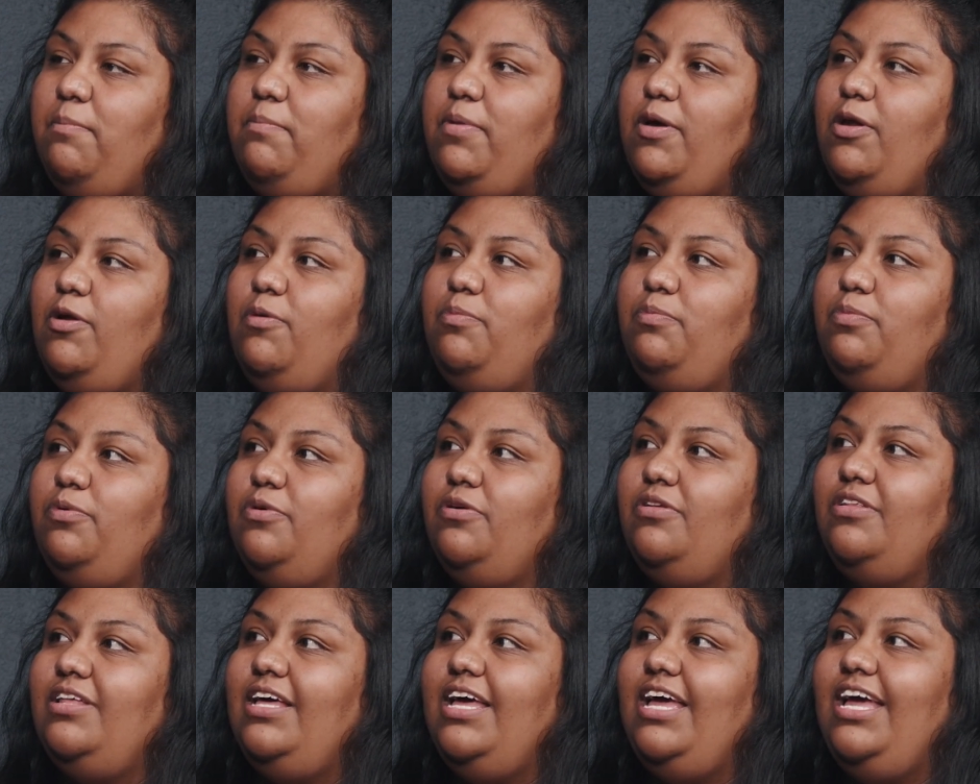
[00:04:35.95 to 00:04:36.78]
Pero
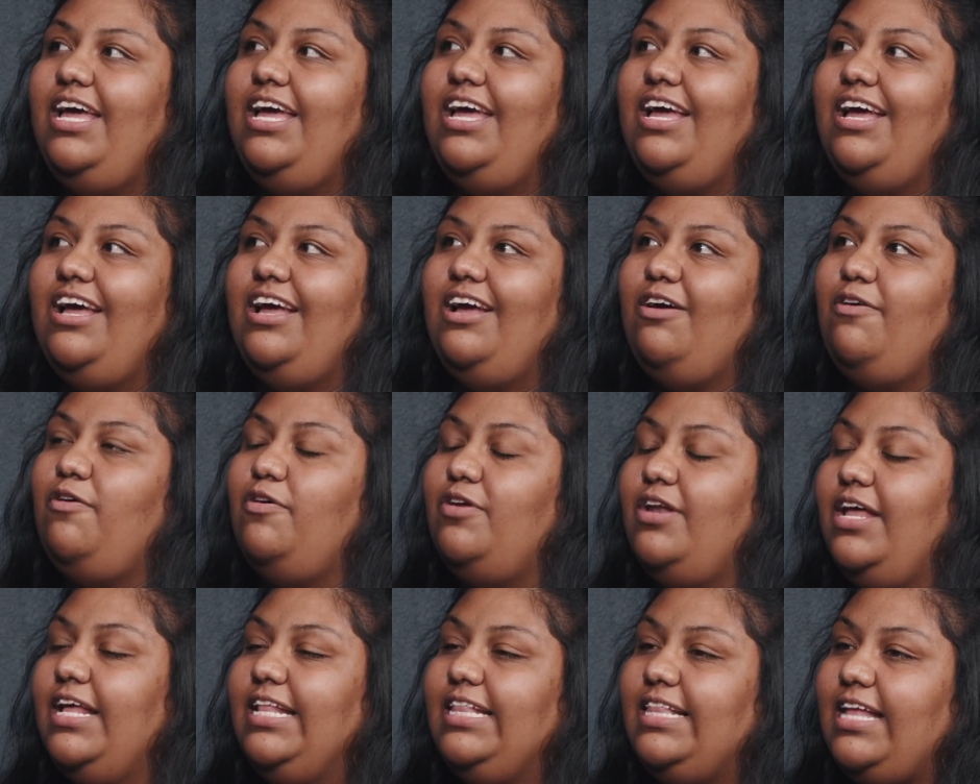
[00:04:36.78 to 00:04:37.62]
pude
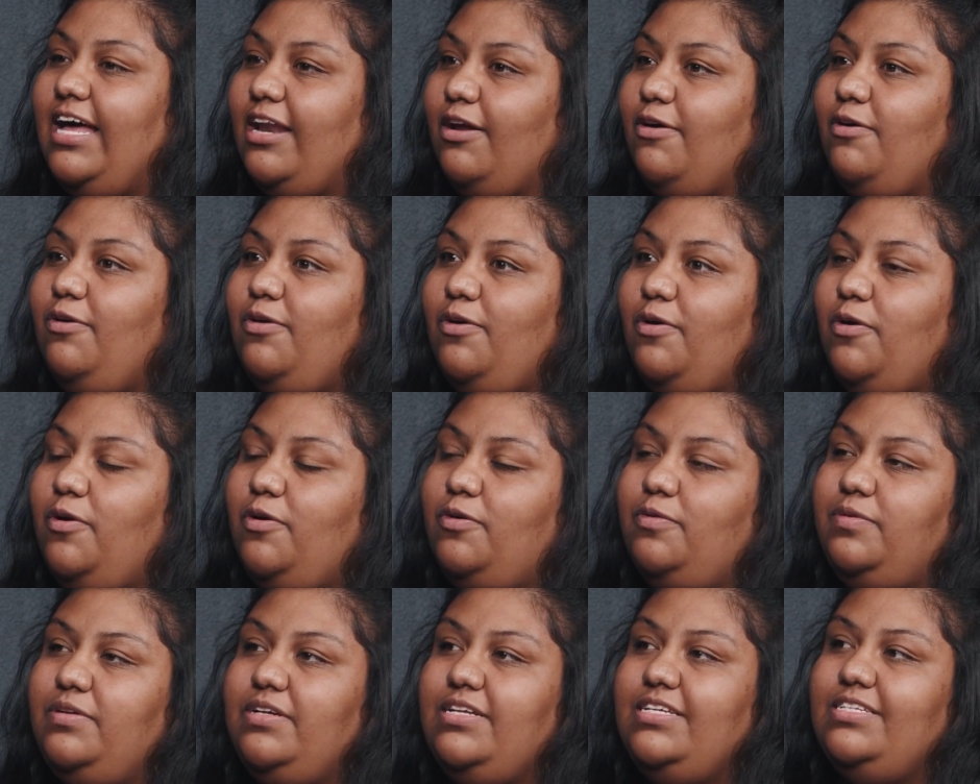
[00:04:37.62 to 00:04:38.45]
conectar con los
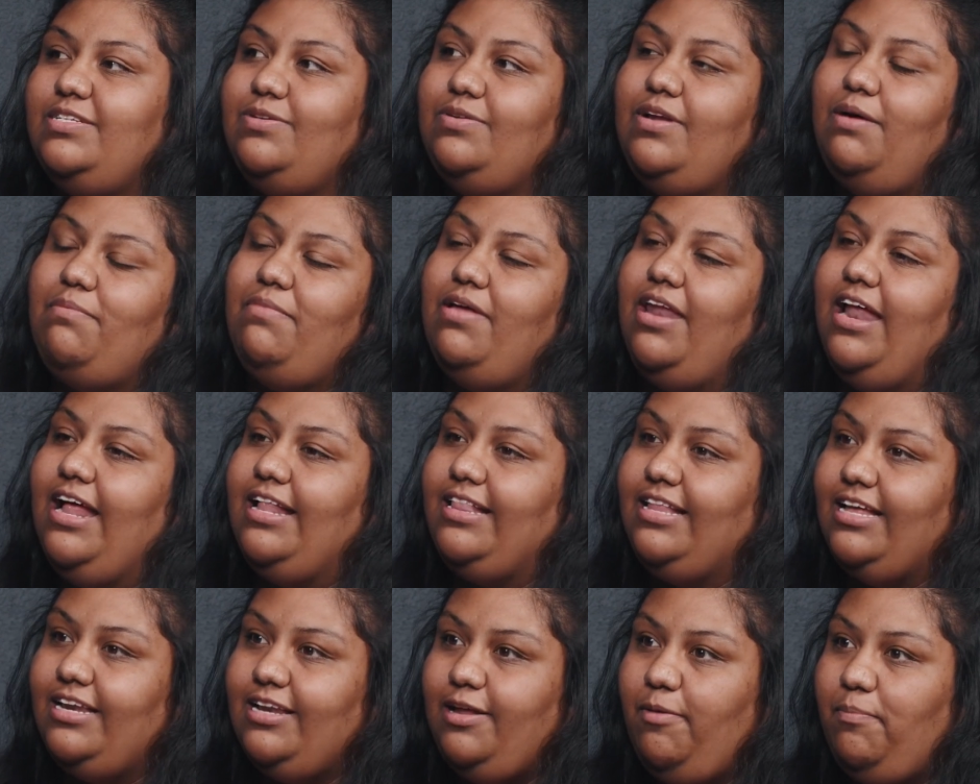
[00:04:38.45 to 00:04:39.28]
jóvenes de una
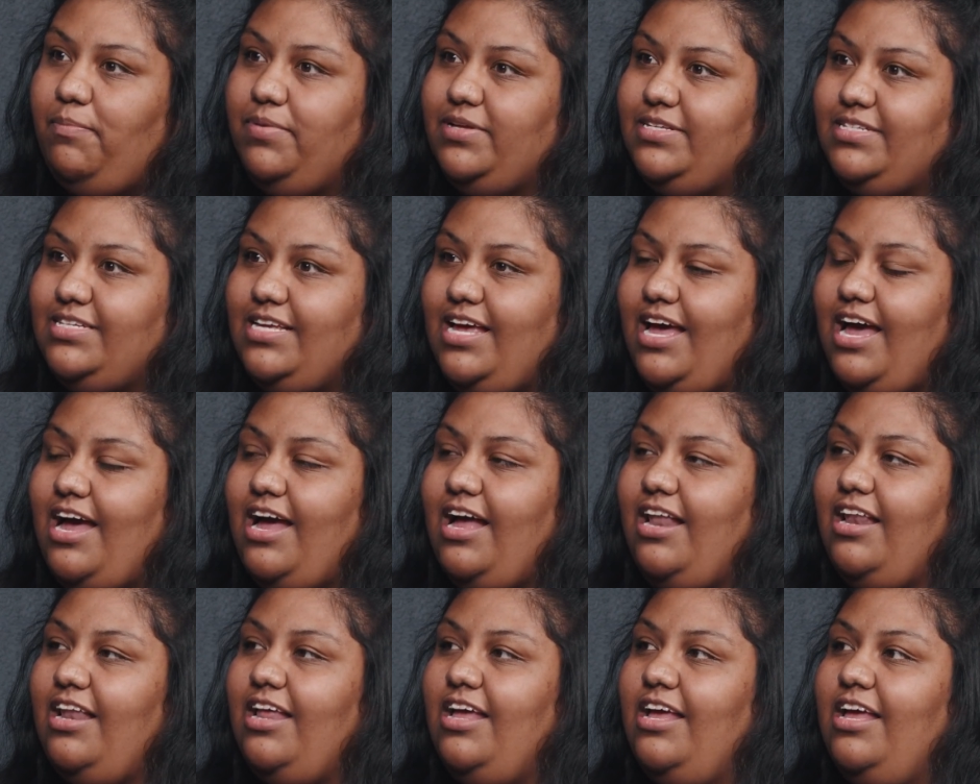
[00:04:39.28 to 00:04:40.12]
manera tan
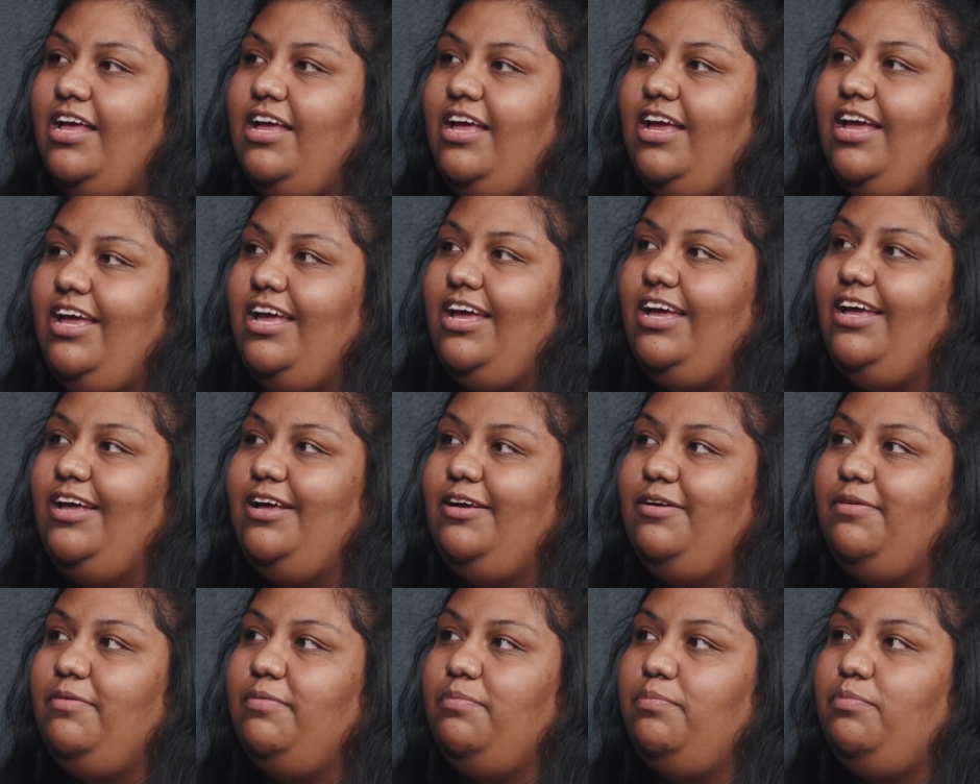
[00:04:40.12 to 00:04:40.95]
especial,
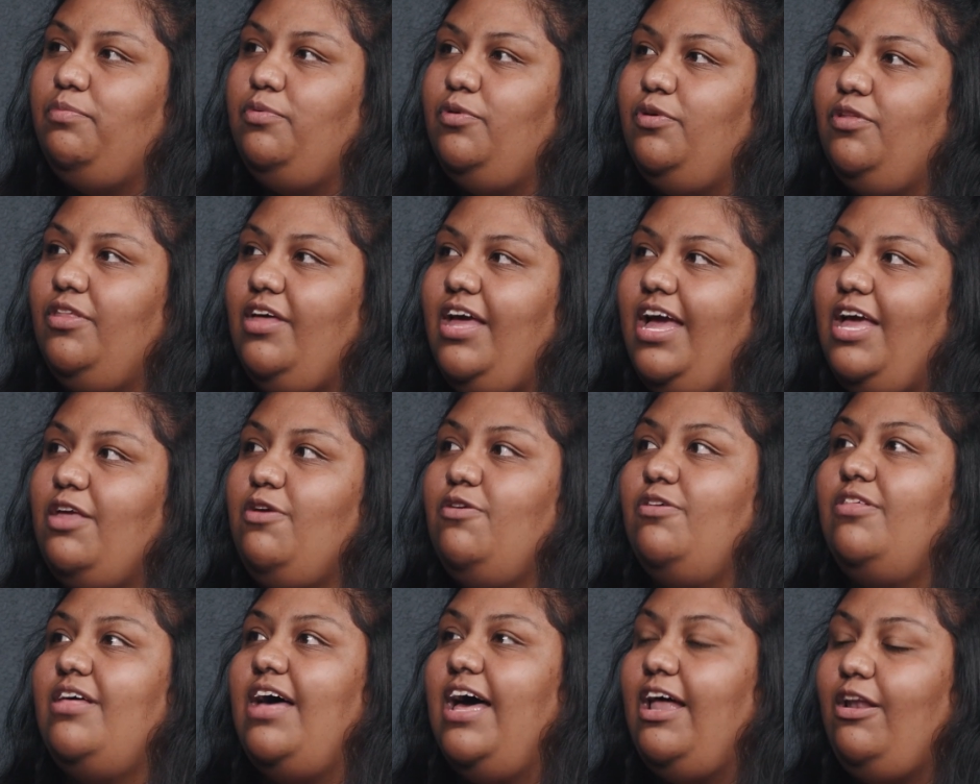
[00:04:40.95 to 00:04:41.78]
eh, pude
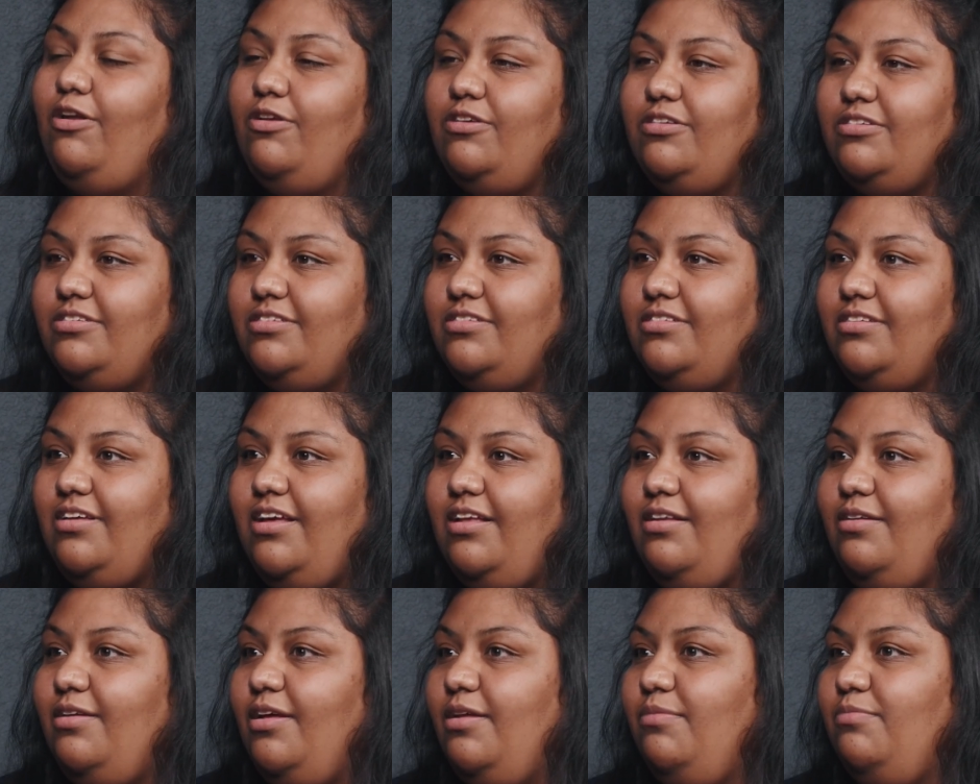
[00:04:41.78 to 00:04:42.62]
ayudarlos
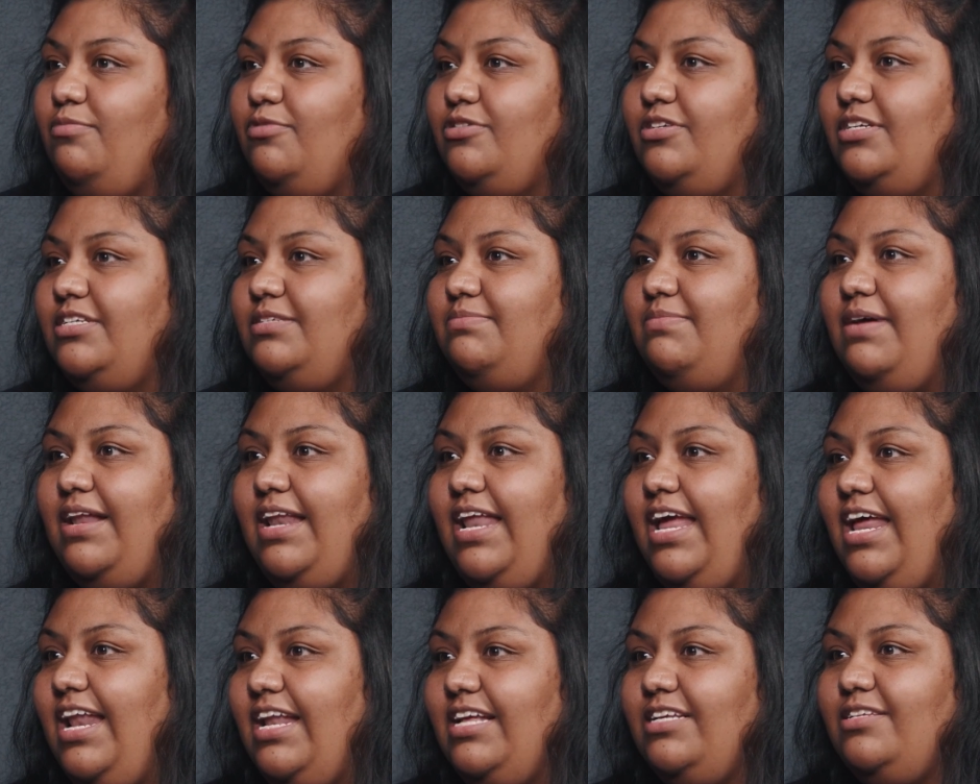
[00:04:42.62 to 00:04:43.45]
en, en muchas
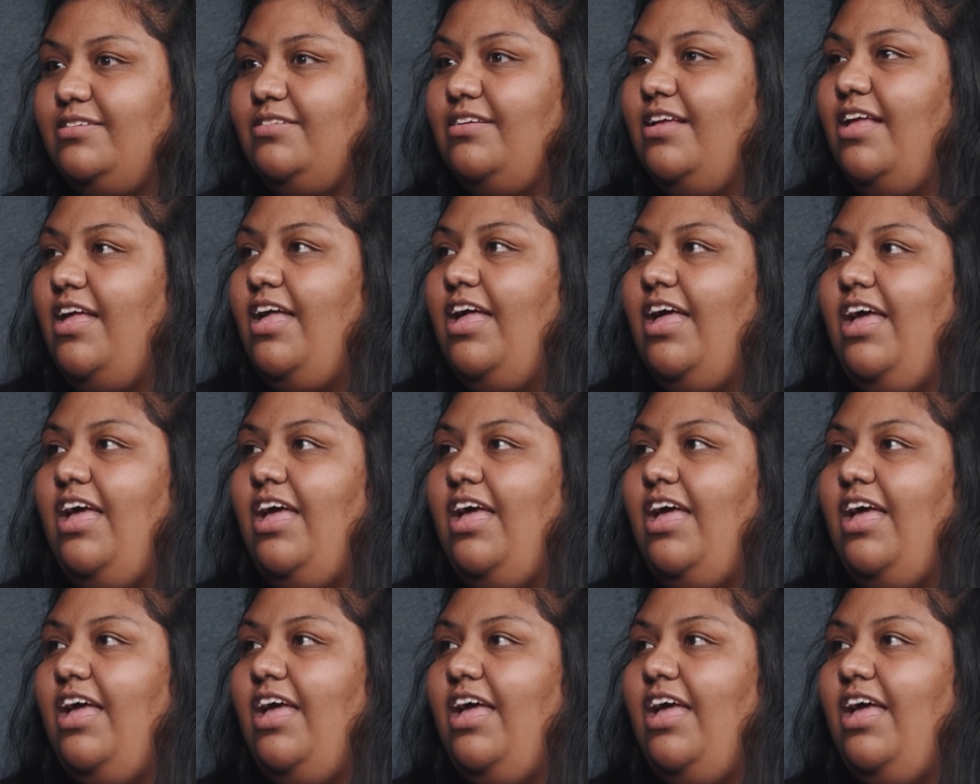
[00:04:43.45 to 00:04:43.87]
maneras.